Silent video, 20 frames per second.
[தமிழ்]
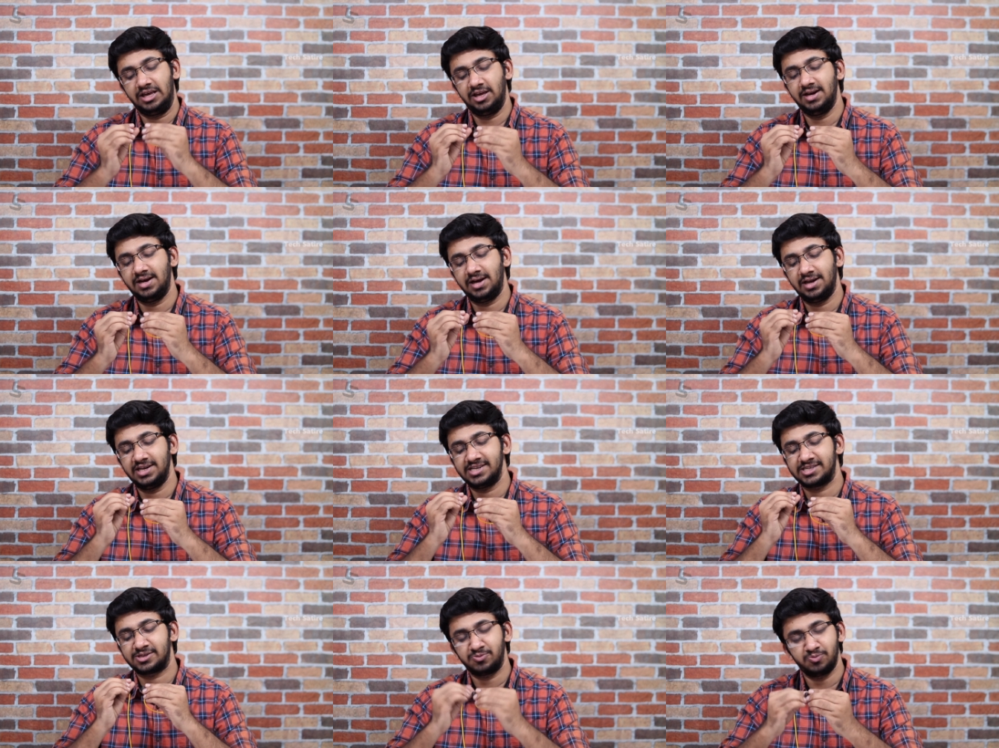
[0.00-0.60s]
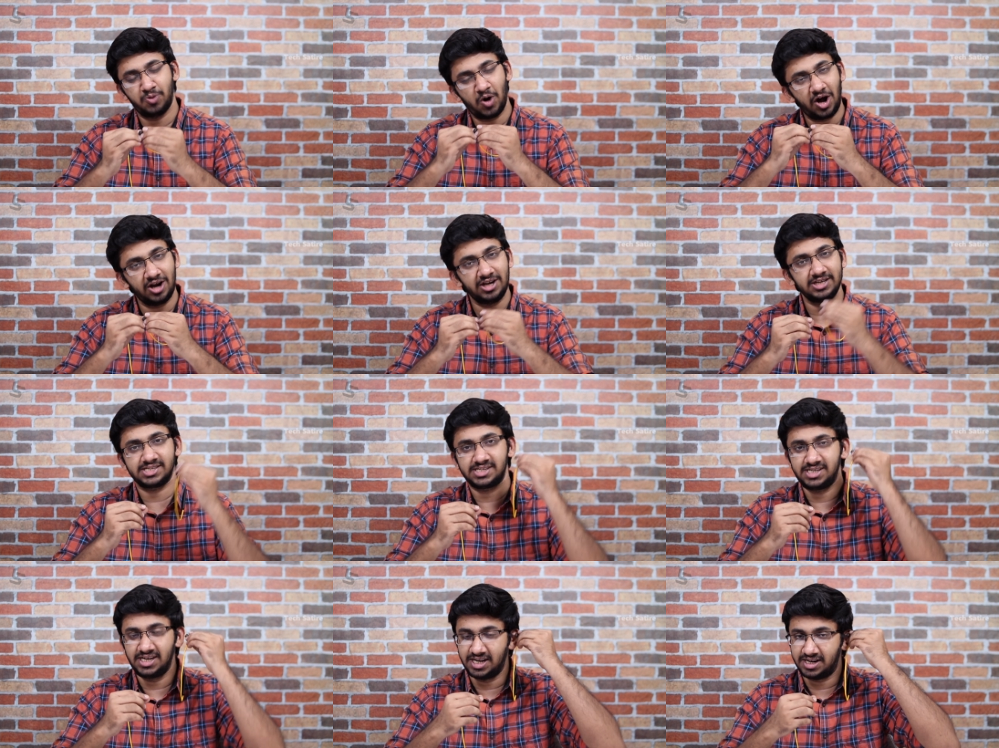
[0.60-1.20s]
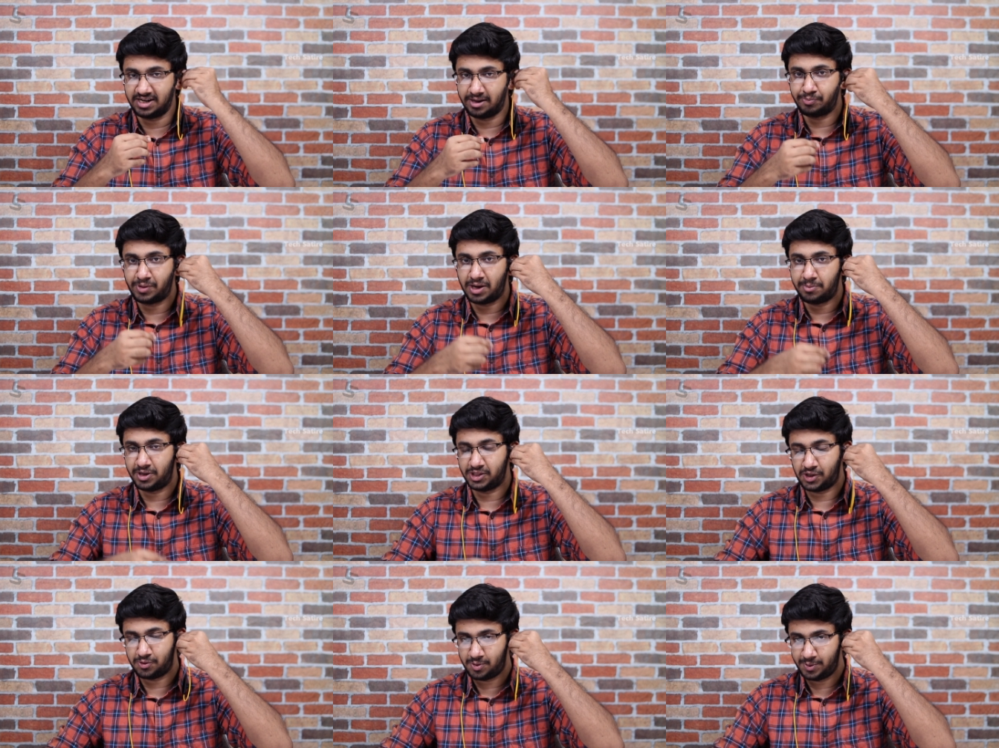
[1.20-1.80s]
இருக்கலே ஸ்மாலஸ்ட் இயர் டிப்
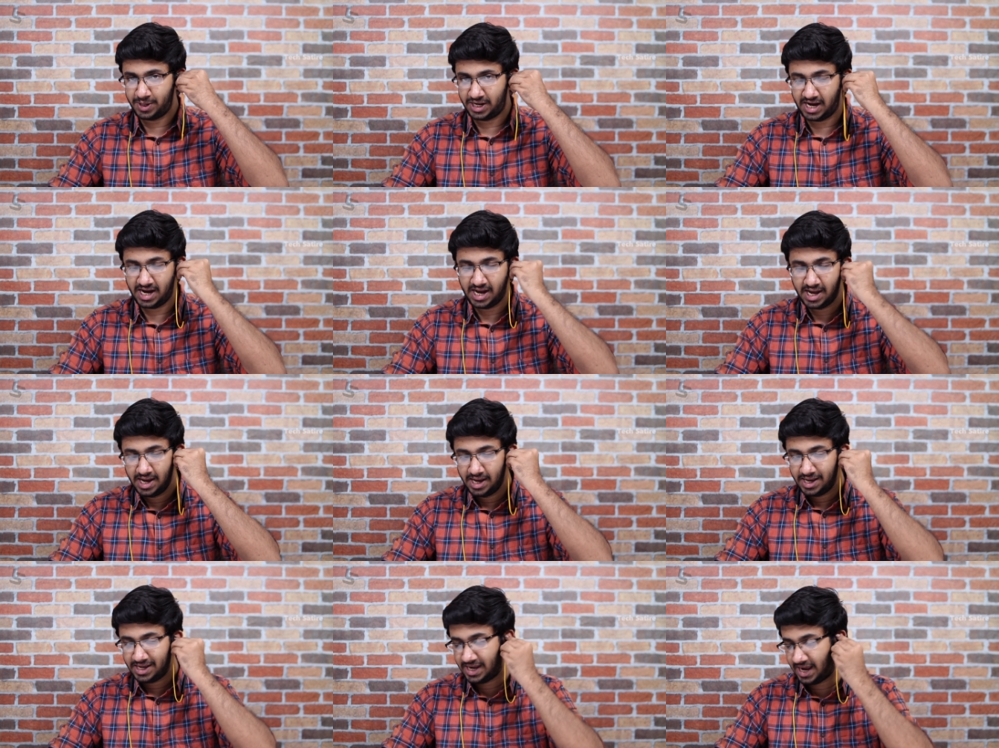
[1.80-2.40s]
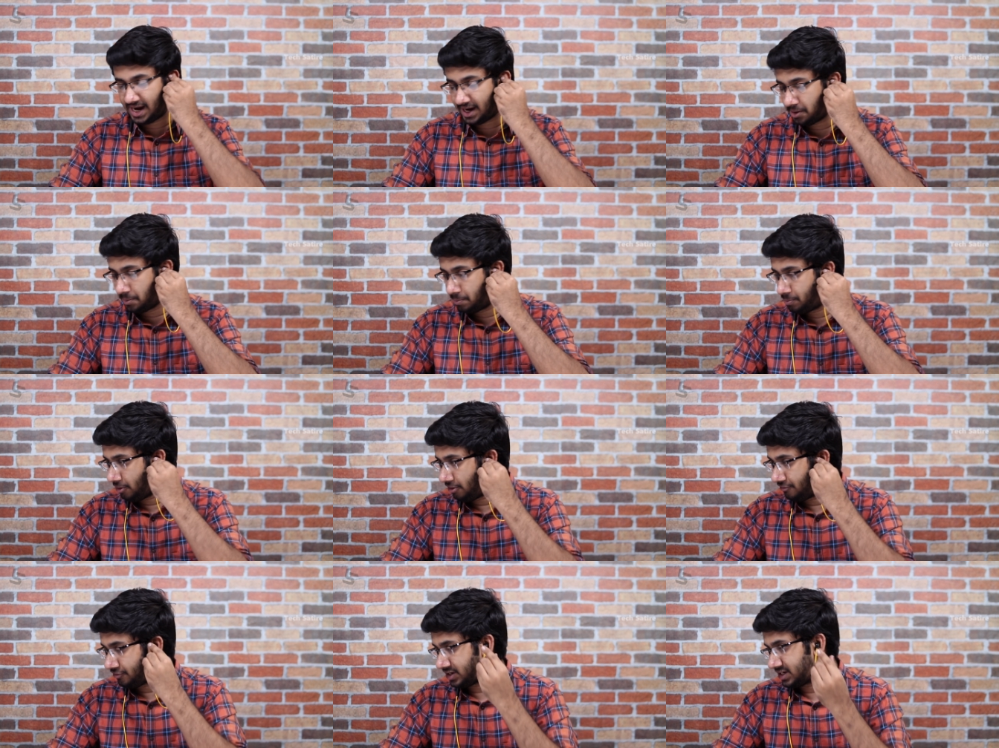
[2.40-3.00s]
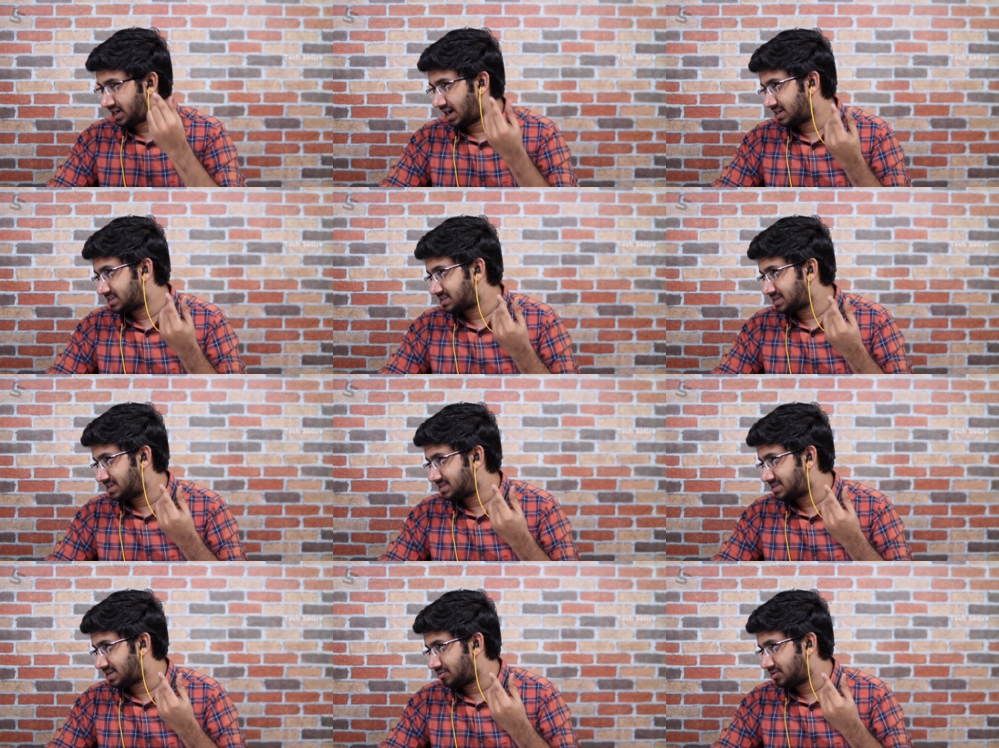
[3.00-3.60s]
தான் பார்த்தோம் அப்படின்னா எனக்கு பர்ஃபெக்டான
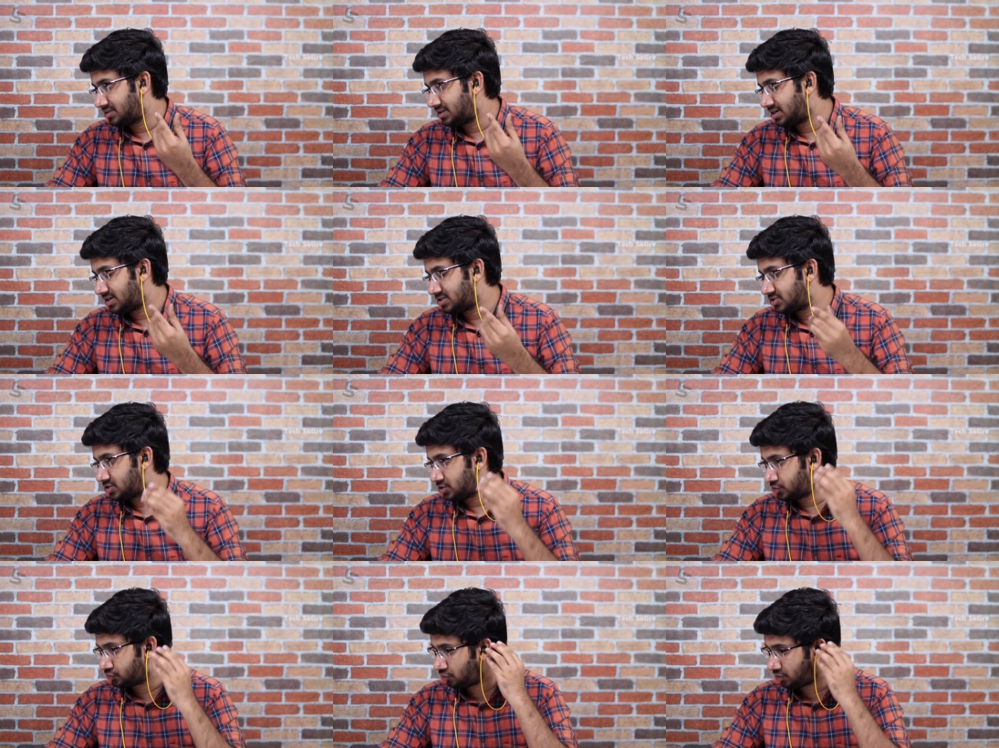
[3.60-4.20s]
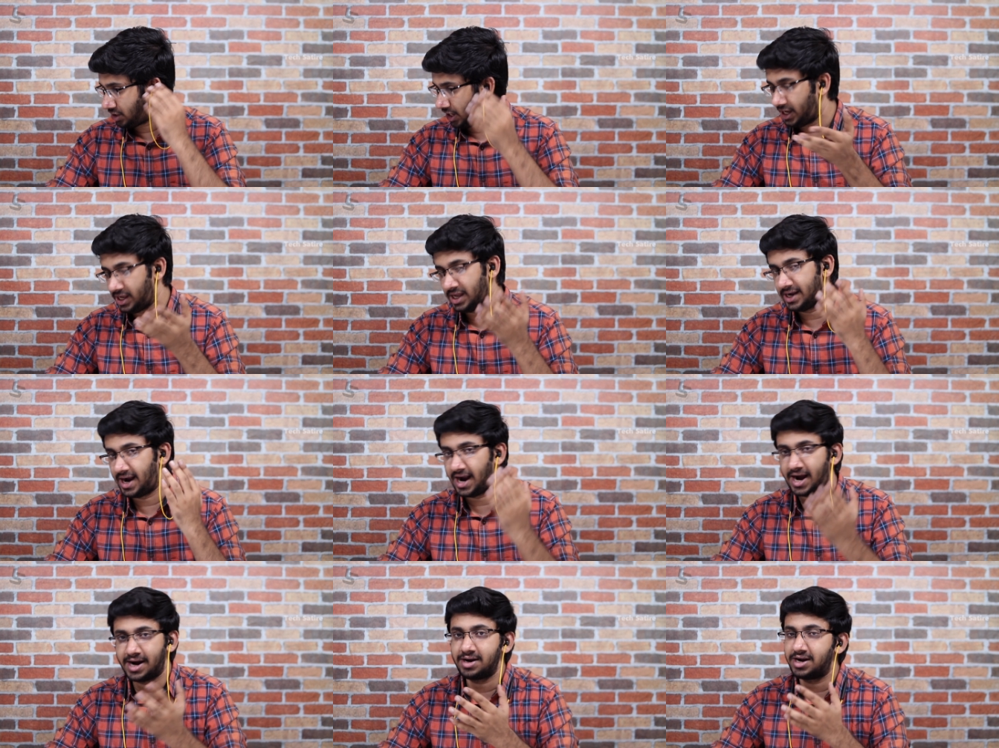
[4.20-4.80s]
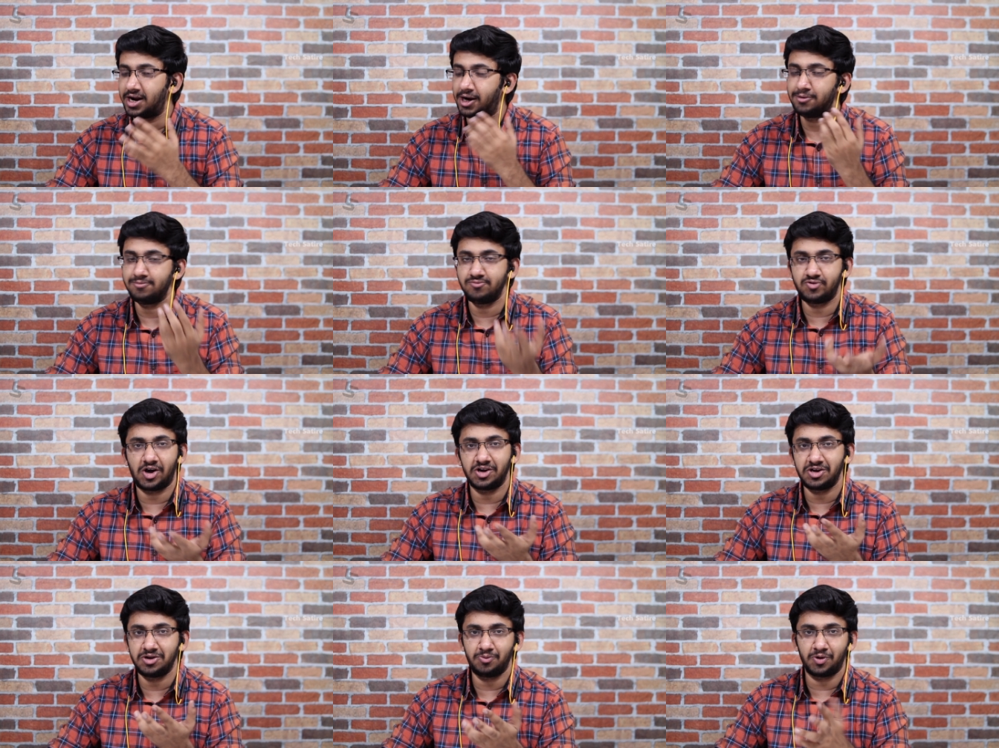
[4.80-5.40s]
சைஸாக வந்து இருந்துச்சு ஸோ ஆடினாலும்
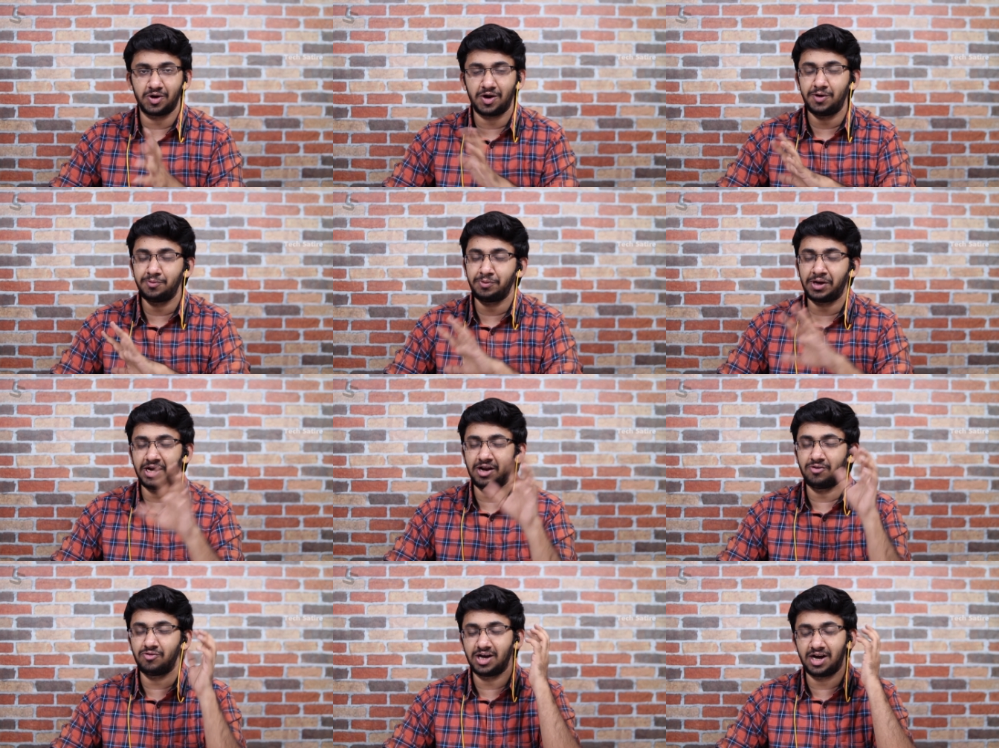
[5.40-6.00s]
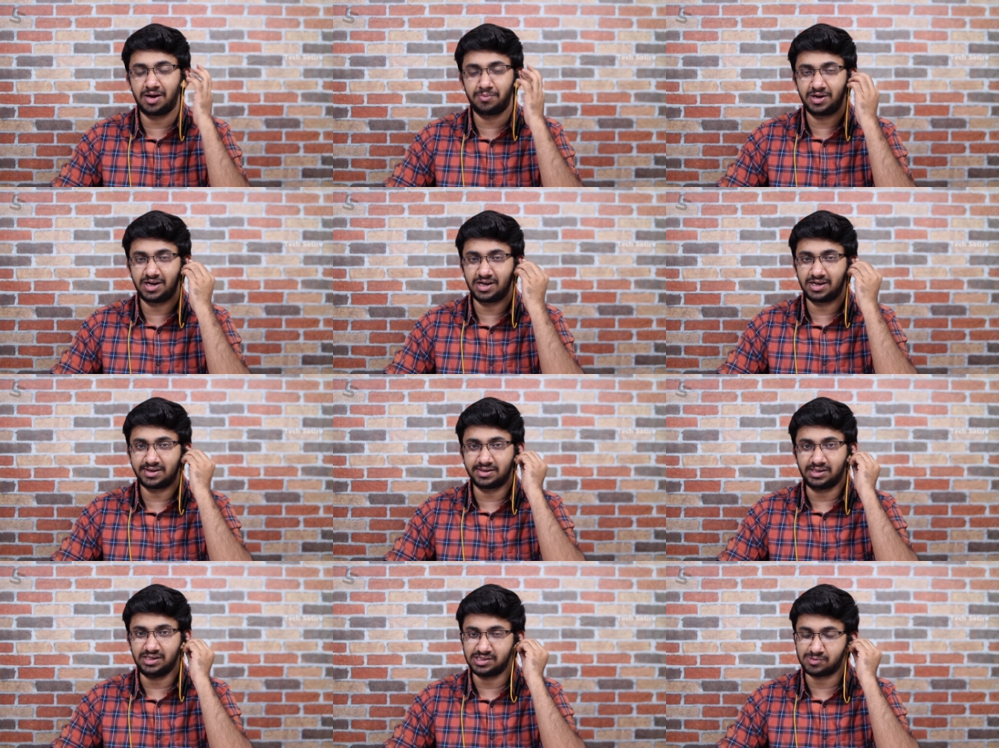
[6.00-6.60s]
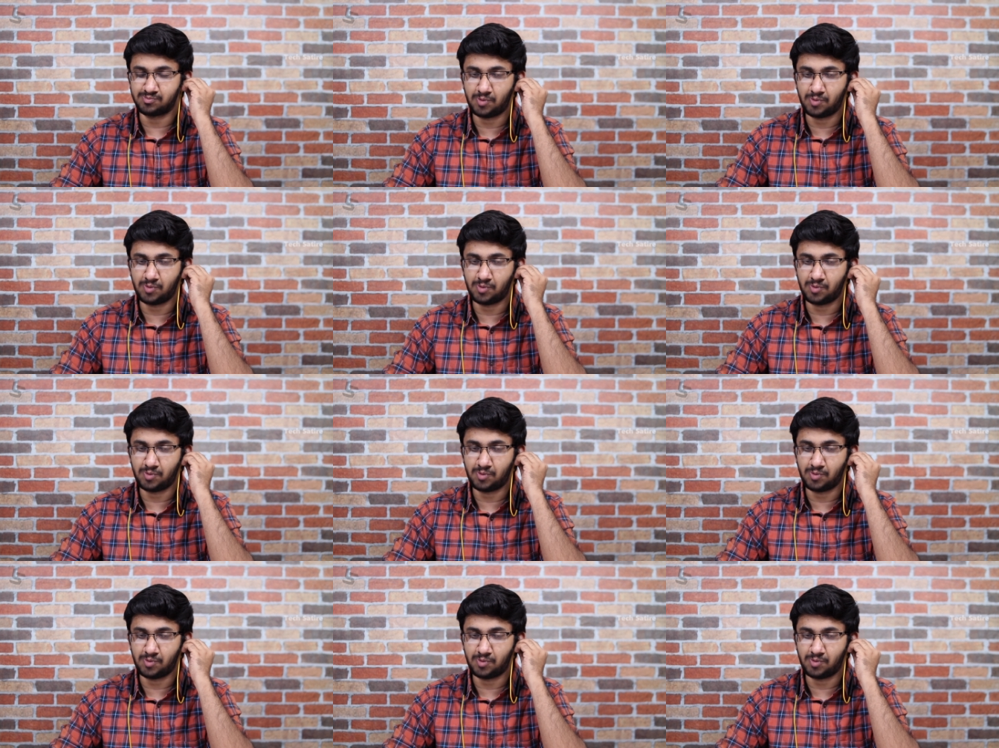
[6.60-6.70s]
ஜாகிங் போனாலும் கீழே விழுகாமல் இருக்கிறதுக்கு